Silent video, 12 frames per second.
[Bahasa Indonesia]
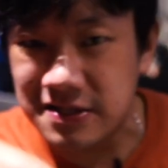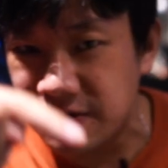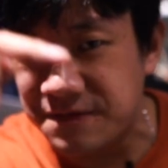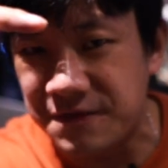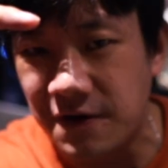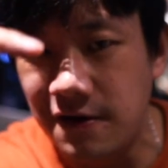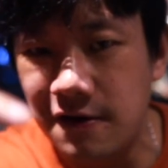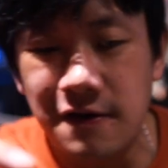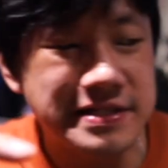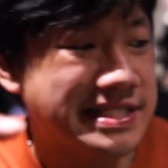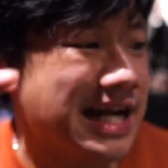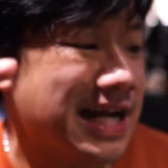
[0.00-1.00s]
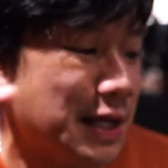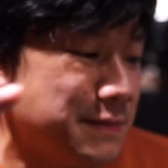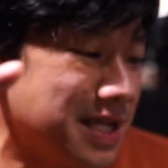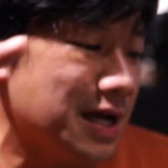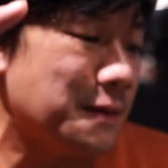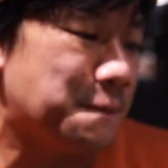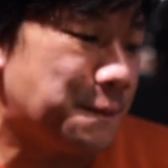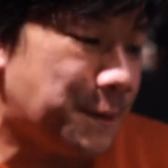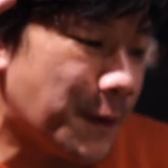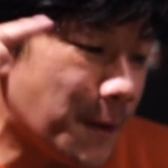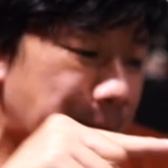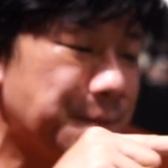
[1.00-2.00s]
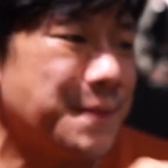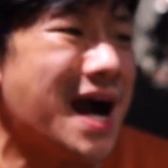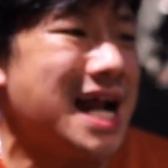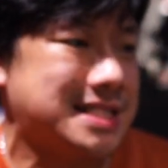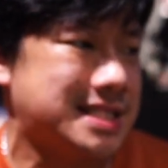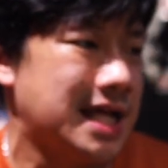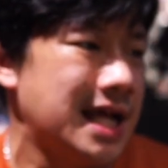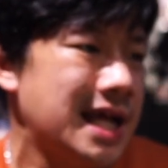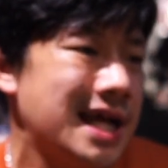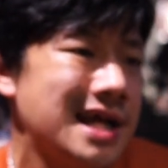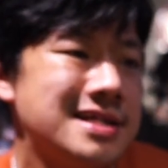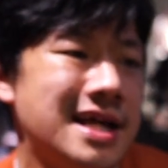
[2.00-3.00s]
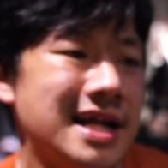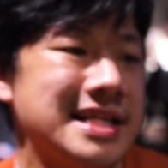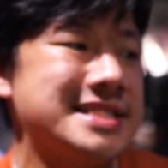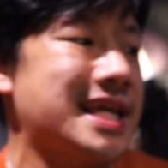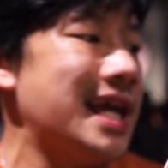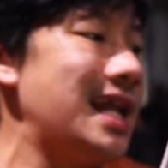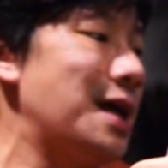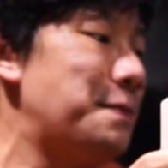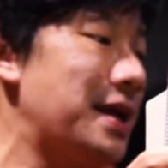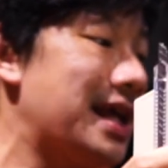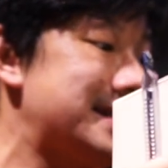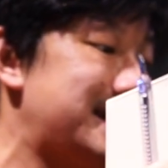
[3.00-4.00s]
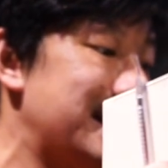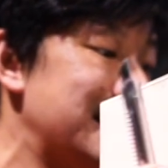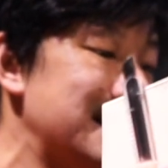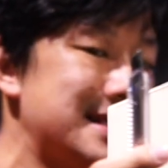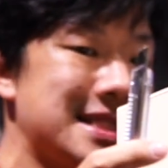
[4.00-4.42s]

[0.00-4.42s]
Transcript: atau follow Instagramnya Popmart. Dari scale yang paling kecil